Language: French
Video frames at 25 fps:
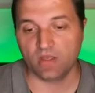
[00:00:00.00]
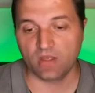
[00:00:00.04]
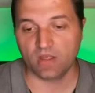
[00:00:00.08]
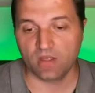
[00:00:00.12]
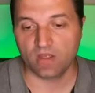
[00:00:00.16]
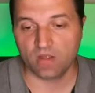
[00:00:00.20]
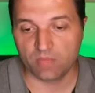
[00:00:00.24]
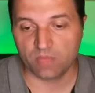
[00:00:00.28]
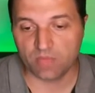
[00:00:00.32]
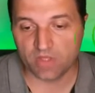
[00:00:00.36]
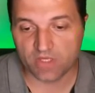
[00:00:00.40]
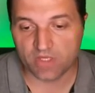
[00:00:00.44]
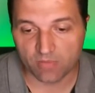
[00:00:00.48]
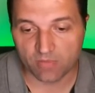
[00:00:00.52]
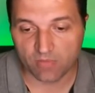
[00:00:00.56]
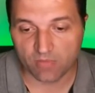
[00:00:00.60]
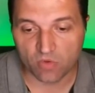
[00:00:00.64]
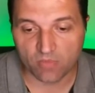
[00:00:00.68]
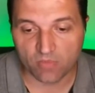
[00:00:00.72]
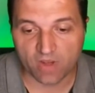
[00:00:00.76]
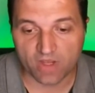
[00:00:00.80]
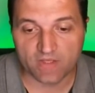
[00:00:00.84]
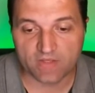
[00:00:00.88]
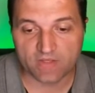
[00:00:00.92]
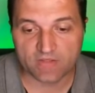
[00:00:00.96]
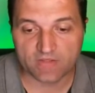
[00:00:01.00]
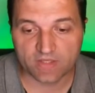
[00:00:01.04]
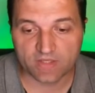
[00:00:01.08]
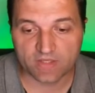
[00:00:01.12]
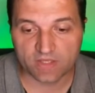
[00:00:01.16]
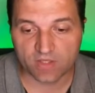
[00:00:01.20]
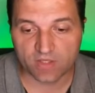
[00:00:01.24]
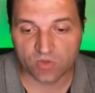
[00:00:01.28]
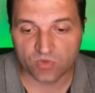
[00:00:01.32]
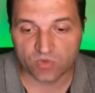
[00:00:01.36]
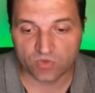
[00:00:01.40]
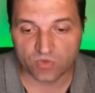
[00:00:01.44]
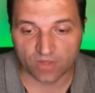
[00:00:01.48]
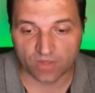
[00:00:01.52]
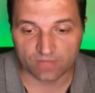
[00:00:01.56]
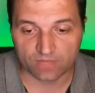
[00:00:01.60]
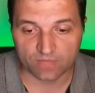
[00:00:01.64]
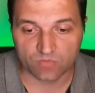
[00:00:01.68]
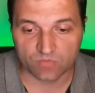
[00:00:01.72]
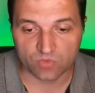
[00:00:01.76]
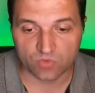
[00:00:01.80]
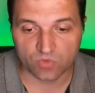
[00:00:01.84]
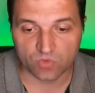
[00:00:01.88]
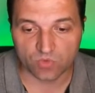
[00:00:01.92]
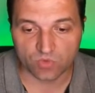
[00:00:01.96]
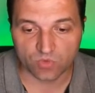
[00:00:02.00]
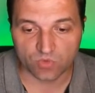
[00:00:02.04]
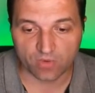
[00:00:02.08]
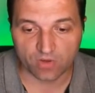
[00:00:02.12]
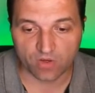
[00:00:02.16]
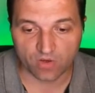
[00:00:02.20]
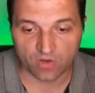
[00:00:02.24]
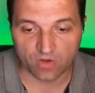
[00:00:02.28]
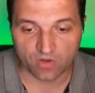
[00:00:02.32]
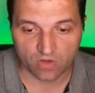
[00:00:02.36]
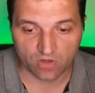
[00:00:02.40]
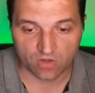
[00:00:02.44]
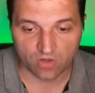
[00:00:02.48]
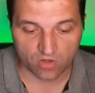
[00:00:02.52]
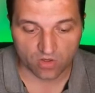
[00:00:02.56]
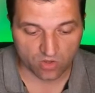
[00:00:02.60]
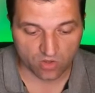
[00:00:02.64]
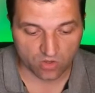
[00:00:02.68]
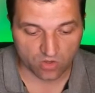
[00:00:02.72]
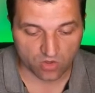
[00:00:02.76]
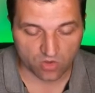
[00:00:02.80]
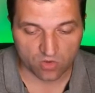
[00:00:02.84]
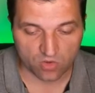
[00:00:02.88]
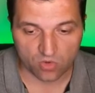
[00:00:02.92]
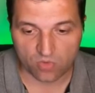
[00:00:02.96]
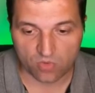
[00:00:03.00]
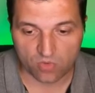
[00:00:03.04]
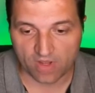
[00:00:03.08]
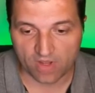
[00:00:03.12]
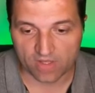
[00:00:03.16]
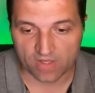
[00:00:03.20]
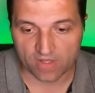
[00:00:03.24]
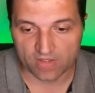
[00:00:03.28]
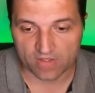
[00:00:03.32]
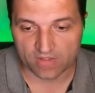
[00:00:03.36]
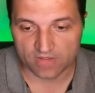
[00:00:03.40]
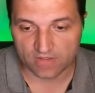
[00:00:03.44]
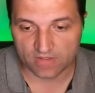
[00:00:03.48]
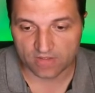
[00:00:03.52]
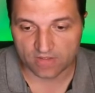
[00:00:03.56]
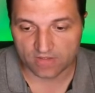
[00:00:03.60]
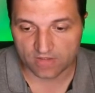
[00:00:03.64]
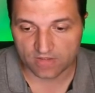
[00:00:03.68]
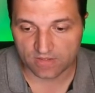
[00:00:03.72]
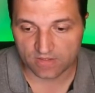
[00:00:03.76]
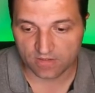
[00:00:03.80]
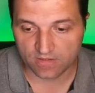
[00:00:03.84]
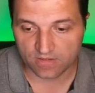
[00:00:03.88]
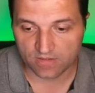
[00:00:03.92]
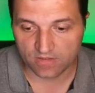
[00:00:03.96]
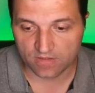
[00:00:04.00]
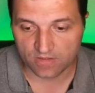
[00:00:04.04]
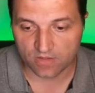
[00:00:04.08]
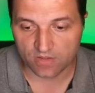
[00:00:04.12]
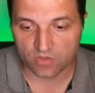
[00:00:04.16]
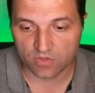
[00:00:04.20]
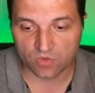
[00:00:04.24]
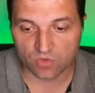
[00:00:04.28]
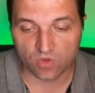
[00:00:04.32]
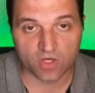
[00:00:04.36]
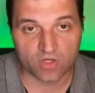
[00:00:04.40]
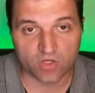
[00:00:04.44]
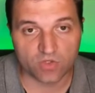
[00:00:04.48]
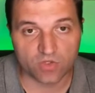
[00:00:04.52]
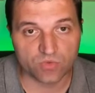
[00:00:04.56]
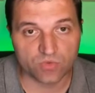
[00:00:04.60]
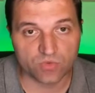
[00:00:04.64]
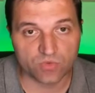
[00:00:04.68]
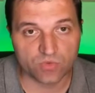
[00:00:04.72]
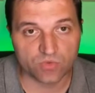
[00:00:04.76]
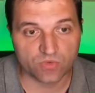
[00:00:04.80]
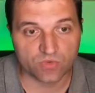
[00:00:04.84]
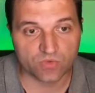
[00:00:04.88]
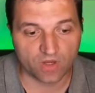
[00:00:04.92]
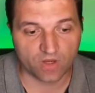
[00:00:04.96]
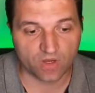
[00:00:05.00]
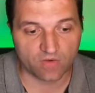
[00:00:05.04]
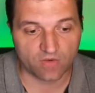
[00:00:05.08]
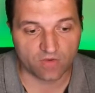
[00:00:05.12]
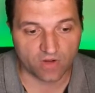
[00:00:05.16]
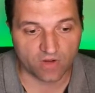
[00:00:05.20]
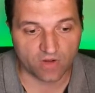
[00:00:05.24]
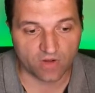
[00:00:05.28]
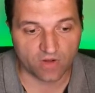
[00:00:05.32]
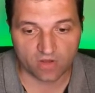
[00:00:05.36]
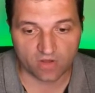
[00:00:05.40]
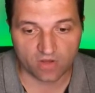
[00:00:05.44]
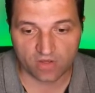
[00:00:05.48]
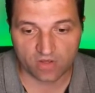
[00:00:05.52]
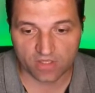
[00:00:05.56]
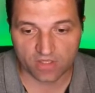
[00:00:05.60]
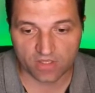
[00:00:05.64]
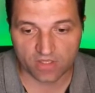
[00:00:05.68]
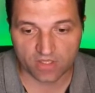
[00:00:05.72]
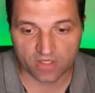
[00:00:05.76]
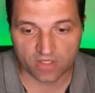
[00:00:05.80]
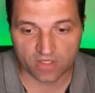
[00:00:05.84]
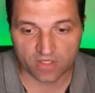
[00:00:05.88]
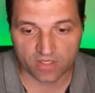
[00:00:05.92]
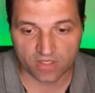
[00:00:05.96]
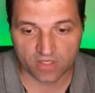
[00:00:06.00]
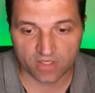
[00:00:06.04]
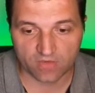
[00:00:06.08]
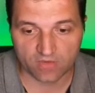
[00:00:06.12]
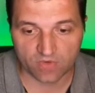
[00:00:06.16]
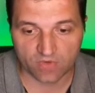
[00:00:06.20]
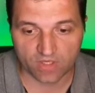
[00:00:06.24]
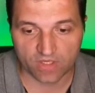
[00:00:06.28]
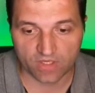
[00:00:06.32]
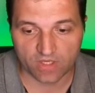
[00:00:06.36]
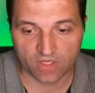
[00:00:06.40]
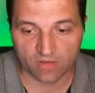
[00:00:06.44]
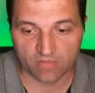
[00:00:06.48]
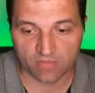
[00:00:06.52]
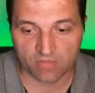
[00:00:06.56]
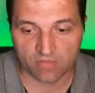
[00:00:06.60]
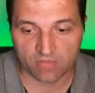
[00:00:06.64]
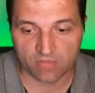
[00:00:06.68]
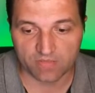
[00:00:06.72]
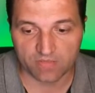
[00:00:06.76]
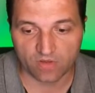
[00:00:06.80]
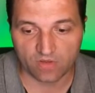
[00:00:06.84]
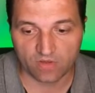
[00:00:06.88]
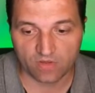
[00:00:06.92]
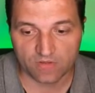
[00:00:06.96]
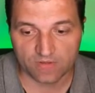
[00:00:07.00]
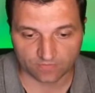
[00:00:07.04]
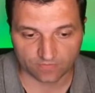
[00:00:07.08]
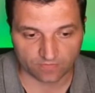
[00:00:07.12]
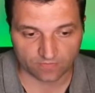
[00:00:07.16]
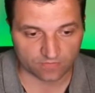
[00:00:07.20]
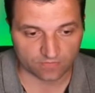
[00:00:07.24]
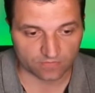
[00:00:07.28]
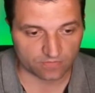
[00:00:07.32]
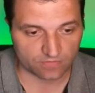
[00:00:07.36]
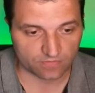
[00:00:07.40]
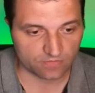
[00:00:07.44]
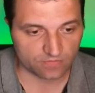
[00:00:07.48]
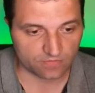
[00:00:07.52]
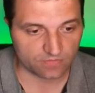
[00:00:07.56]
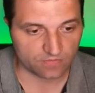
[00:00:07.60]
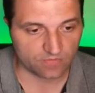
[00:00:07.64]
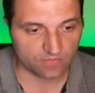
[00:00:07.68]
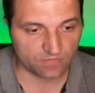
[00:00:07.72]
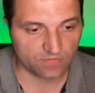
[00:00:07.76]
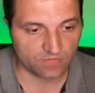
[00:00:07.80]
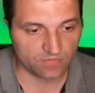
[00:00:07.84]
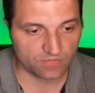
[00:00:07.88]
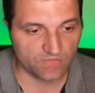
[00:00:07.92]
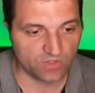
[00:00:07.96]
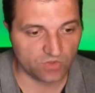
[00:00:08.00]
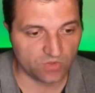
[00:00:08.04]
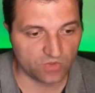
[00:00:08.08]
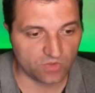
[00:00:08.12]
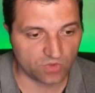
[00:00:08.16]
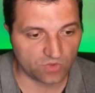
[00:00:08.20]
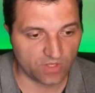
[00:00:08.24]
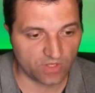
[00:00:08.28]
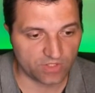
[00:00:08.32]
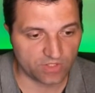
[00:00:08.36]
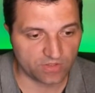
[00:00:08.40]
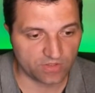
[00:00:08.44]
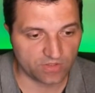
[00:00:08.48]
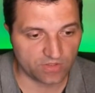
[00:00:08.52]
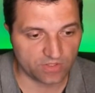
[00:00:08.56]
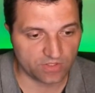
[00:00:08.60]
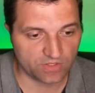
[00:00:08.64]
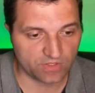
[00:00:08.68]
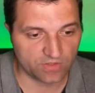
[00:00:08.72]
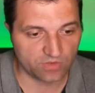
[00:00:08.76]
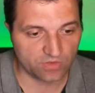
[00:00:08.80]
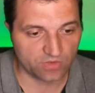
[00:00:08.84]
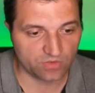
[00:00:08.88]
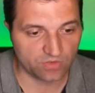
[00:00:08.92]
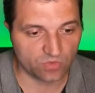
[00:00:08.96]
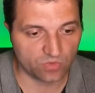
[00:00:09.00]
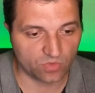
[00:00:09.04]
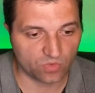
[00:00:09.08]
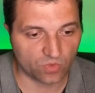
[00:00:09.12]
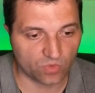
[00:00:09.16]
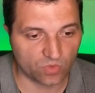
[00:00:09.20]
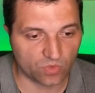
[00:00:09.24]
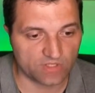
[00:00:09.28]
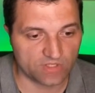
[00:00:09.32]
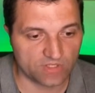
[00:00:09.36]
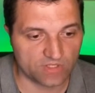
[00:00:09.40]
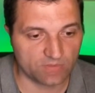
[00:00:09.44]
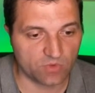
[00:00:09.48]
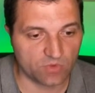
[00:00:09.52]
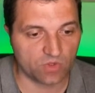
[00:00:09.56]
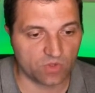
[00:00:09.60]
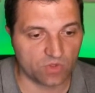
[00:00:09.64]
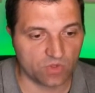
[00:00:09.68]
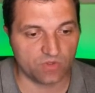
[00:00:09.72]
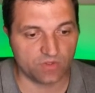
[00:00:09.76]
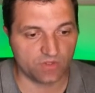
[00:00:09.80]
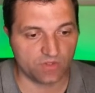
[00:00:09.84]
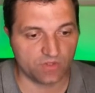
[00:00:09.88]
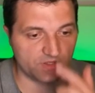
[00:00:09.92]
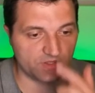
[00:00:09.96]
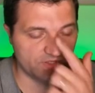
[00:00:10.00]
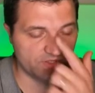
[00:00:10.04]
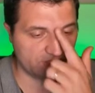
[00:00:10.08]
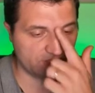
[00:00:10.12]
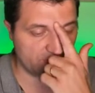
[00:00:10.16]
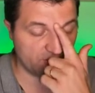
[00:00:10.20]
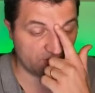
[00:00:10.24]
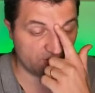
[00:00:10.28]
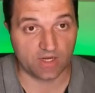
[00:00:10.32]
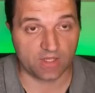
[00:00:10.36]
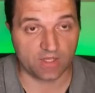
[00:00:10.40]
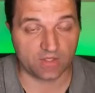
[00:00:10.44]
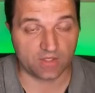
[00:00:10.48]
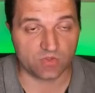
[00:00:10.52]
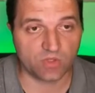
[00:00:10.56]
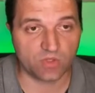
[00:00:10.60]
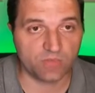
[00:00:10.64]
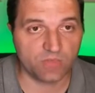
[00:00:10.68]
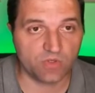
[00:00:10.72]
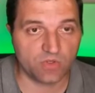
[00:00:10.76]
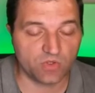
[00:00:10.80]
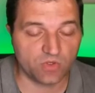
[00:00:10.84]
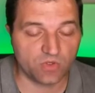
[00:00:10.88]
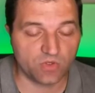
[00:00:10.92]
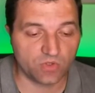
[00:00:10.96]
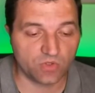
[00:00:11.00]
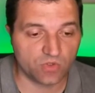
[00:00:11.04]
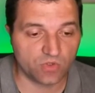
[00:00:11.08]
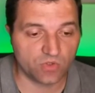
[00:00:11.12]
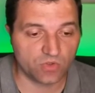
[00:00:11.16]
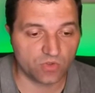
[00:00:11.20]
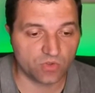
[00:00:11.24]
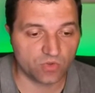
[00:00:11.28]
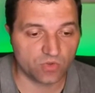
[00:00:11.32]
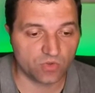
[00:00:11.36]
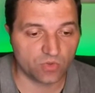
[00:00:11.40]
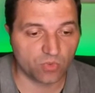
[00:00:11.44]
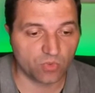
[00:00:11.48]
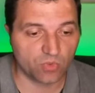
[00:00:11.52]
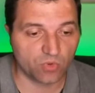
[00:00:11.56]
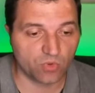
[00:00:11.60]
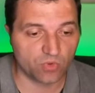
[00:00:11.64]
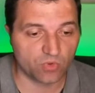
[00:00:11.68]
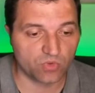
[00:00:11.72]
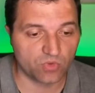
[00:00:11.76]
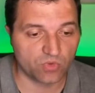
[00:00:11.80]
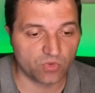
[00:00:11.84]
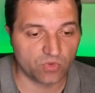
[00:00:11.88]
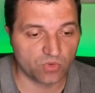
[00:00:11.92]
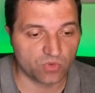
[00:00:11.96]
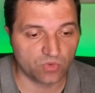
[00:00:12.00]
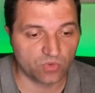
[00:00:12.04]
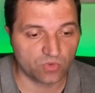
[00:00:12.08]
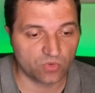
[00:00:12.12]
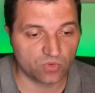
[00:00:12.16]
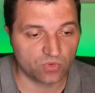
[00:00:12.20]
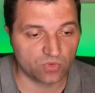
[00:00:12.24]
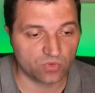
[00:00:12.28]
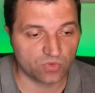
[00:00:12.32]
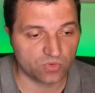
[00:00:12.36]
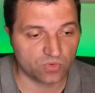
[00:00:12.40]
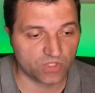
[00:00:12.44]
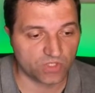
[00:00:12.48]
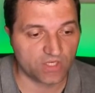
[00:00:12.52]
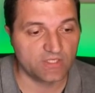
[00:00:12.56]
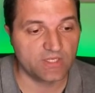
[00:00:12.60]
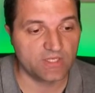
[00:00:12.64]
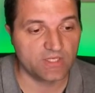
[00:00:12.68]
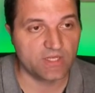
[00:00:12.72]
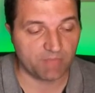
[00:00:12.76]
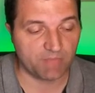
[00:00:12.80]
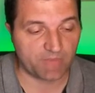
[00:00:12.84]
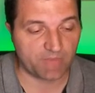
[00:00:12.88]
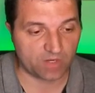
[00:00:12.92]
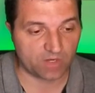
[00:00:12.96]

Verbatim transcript: mais également le maïs et le soja. Donc je prends le maïs ici, je le rajoute en valeur, et vous voyez qu'en même temps, dès que je relâche, j'ai une troisième colonne qui s'affiche, la somme de production du soja par